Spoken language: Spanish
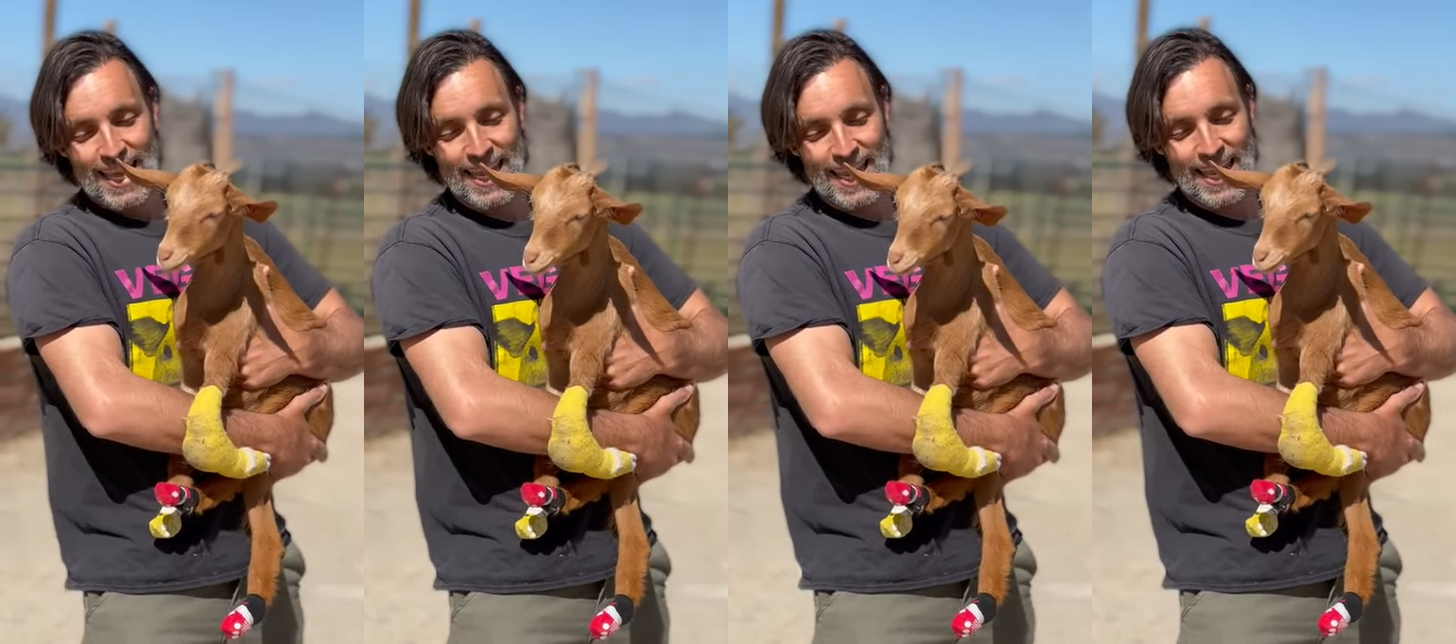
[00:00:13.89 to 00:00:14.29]

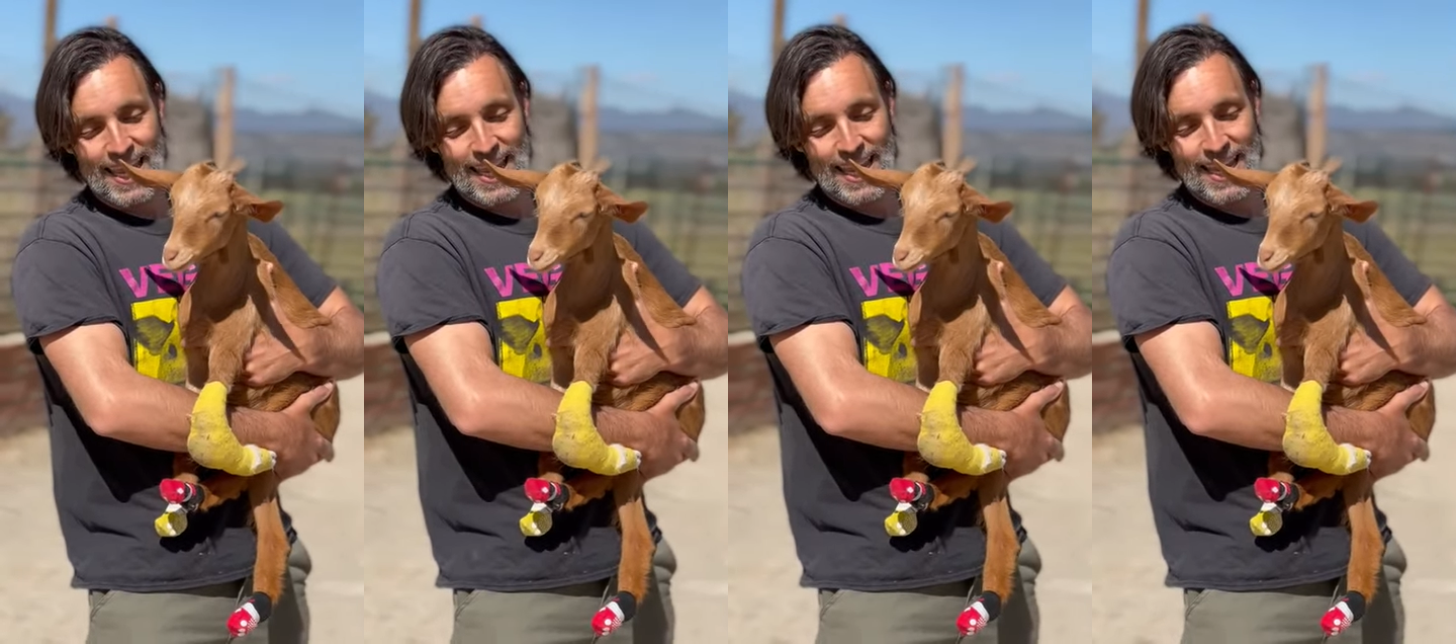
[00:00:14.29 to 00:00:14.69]

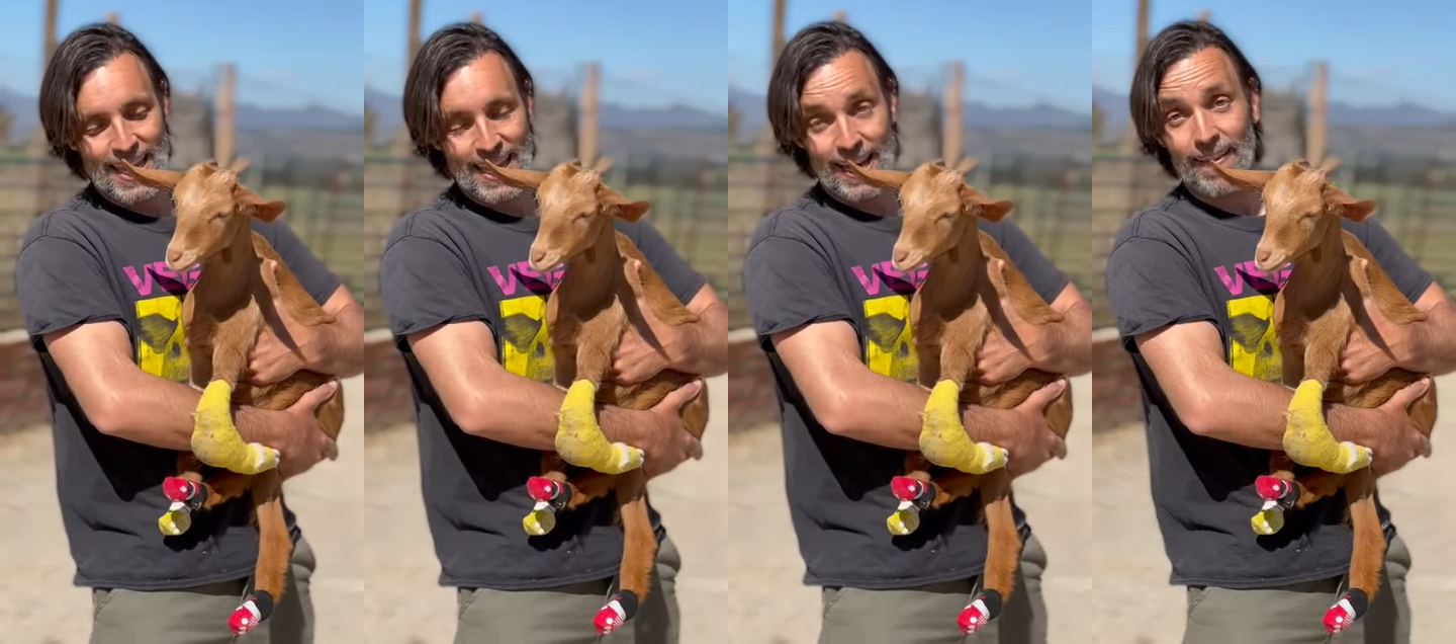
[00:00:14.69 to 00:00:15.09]

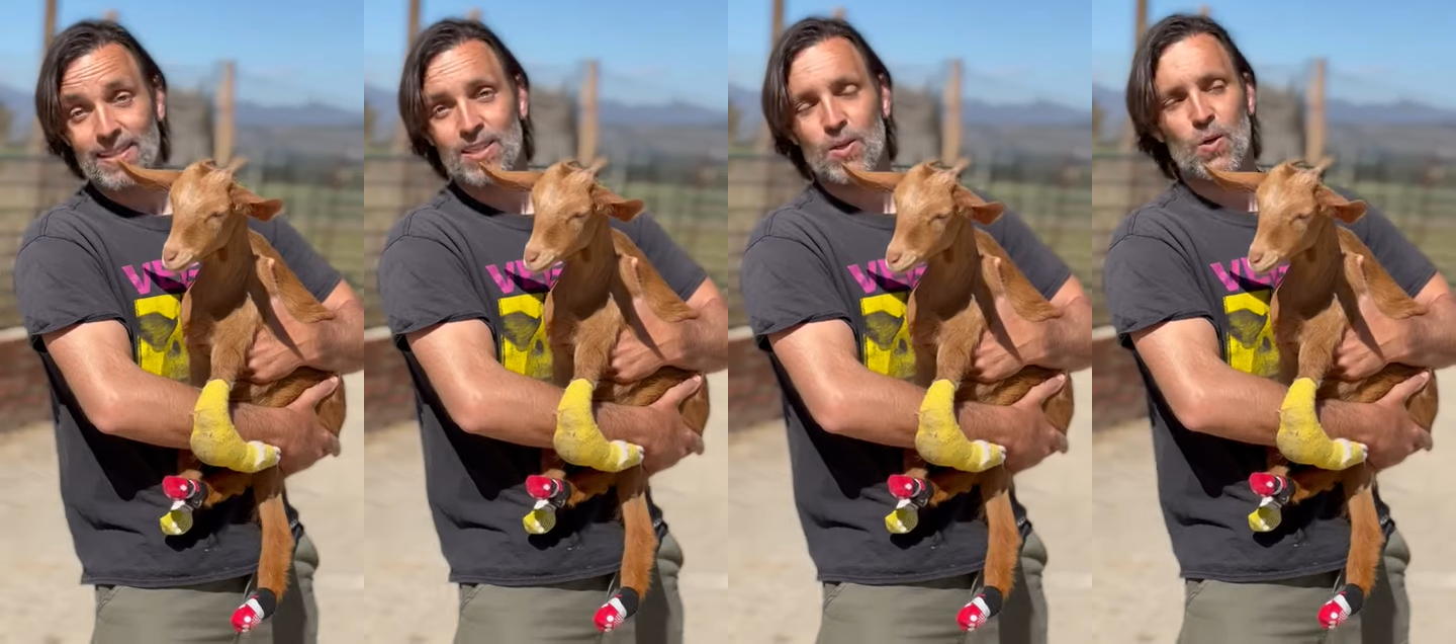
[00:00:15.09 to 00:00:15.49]
Y nada,
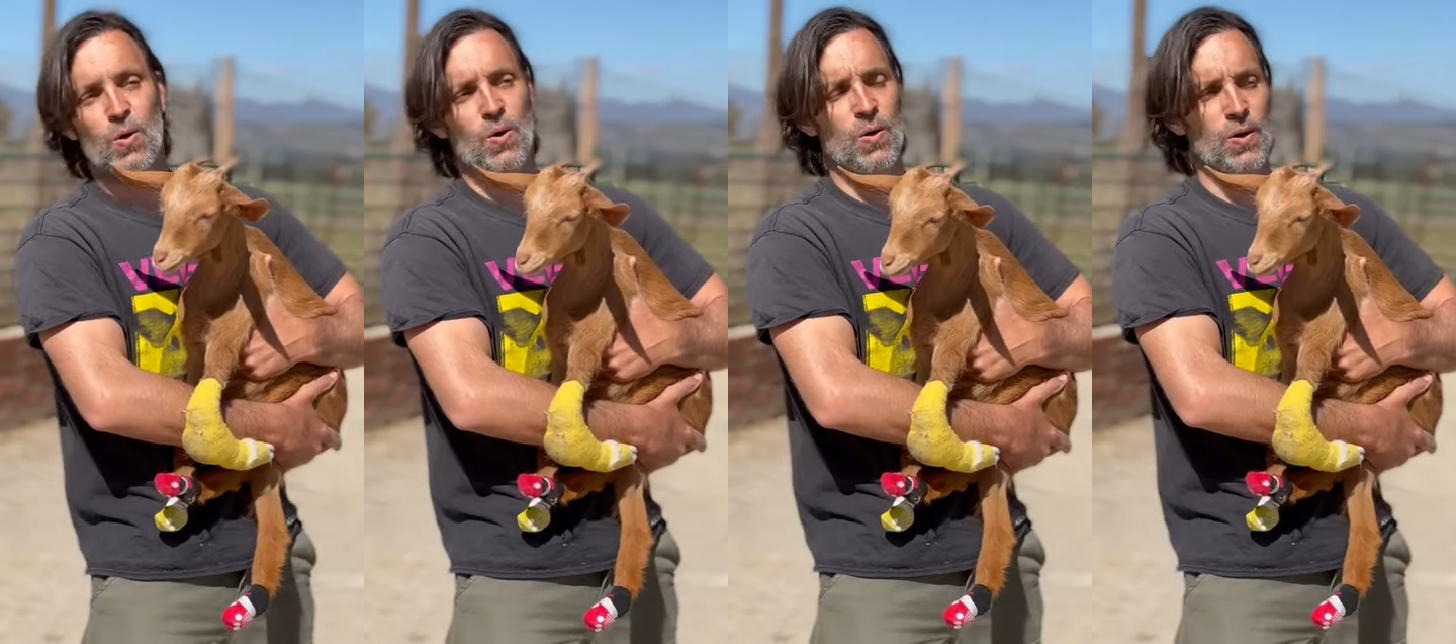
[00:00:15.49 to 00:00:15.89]
ha
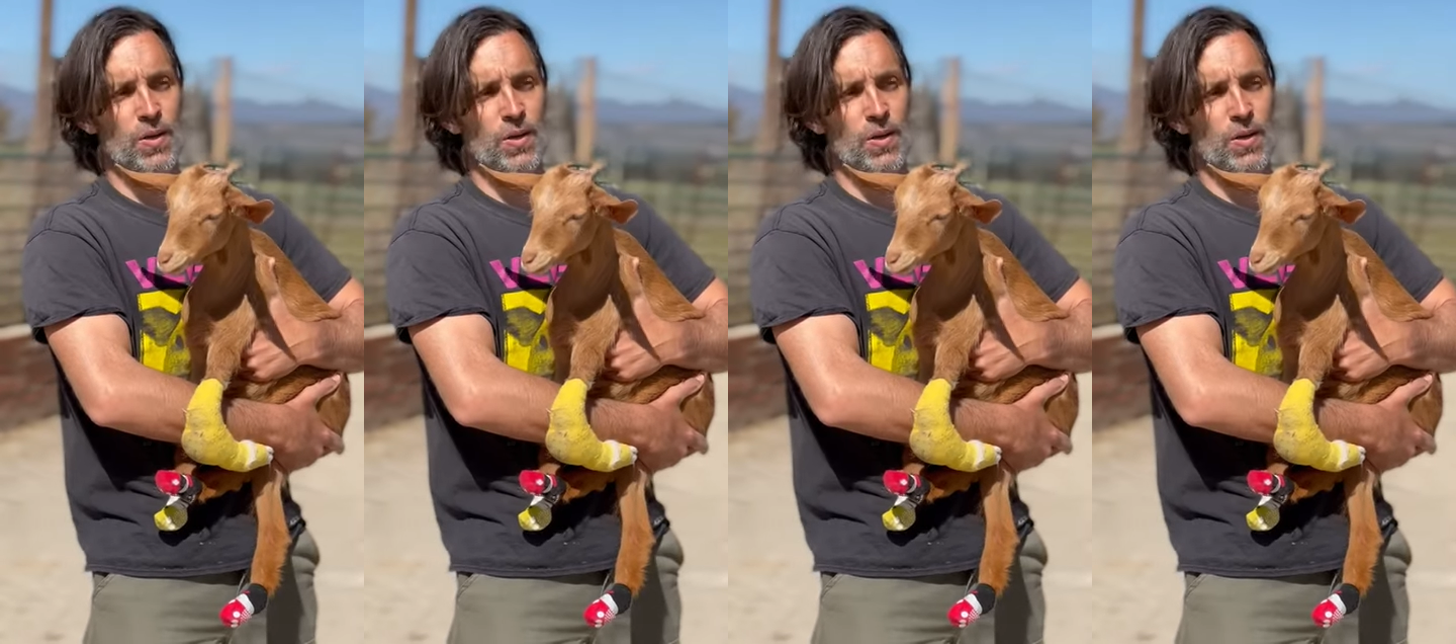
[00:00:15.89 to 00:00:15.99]
sido